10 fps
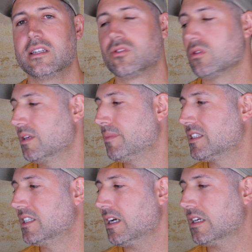sur des
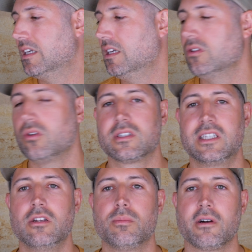matières qui
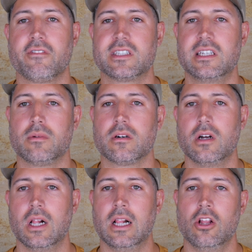n'oxydent pas facilement,
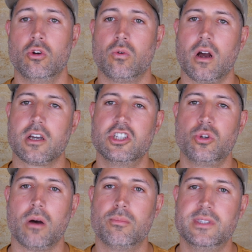voilà, qui
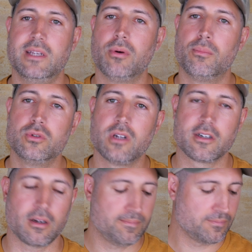durent un petit peu plus dans
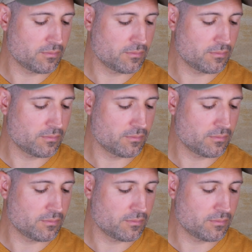le temps.